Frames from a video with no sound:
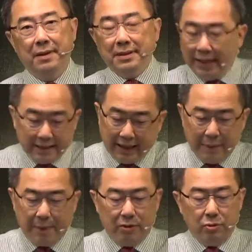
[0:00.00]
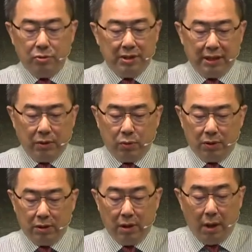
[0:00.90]
正常的表现就是结果
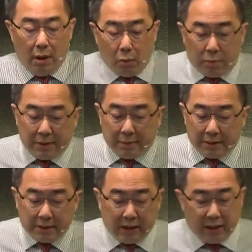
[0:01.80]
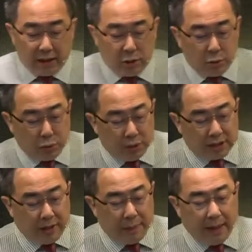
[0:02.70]
子。我们怎么知道一个基督徒的
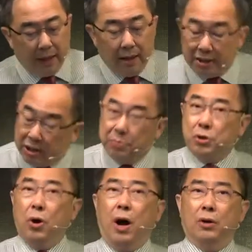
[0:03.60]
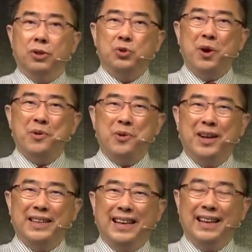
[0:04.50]
生命是不是有好的状
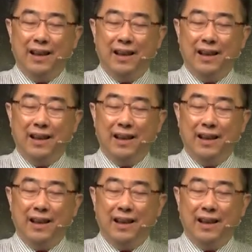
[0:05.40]
况呢？